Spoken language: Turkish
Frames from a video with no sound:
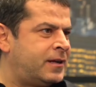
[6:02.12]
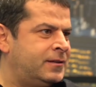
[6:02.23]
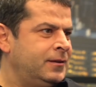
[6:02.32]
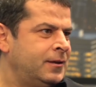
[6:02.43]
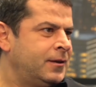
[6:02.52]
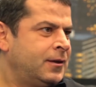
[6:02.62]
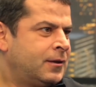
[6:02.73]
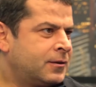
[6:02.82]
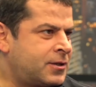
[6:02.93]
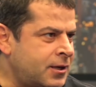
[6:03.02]
geldi. Evet.
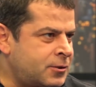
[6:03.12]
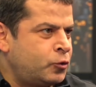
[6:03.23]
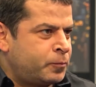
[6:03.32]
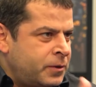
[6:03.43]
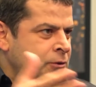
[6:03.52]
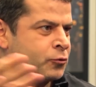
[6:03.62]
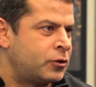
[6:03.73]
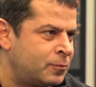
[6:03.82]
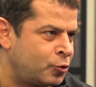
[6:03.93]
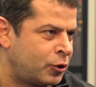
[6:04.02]
Jazz kulüplerini
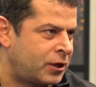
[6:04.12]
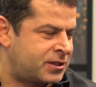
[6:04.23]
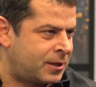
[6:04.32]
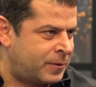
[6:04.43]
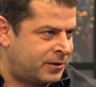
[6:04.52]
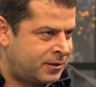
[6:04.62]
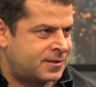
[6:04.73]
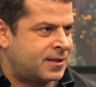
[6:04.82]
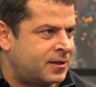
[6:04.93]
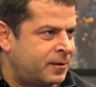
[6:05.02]
şöyle bir dolaştılar. Ben de
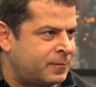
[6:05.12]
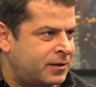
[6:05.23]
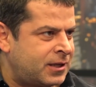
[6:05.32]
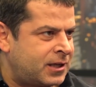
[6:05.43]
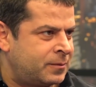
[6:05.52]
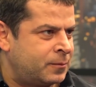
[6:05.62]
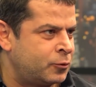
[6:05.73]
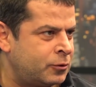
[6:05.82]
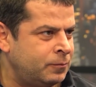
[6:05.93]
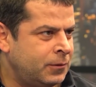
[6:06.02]
Instagram'dan takip
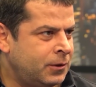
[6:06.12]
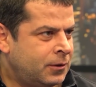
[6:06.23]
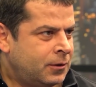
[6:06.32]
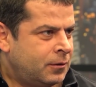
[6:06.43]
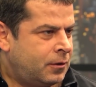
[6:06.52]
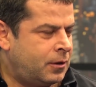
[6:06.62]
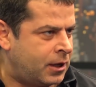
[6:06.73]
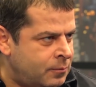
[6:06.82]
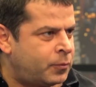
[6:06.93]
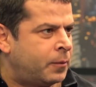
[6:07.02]
ediyorum. Evet
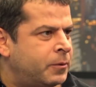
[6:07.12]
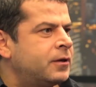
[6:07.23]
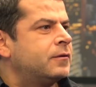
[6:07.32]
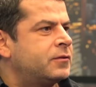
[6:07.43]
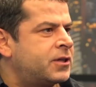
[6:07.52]
en baba